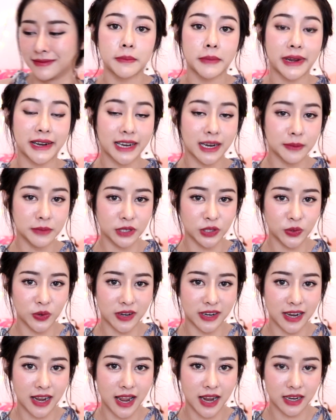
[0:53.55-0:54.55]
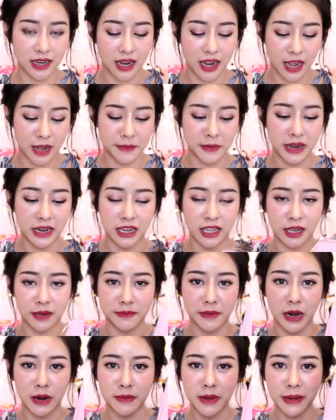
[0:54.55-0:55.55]
มาเริ่มที่ตัวแรกนะคะ มาในกระ
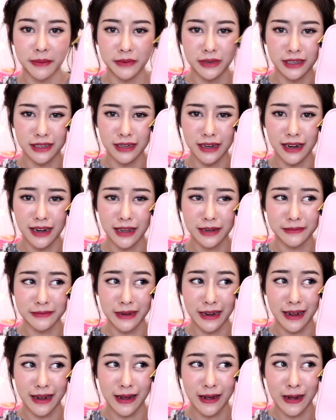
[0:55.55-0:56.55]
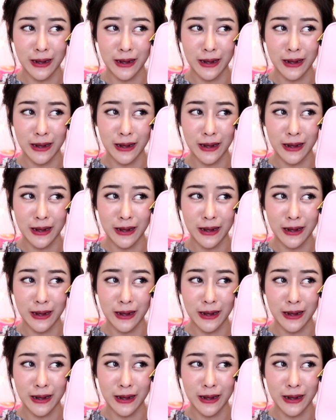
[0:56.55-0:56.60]
เป๋าแบบนี้น่ารักมา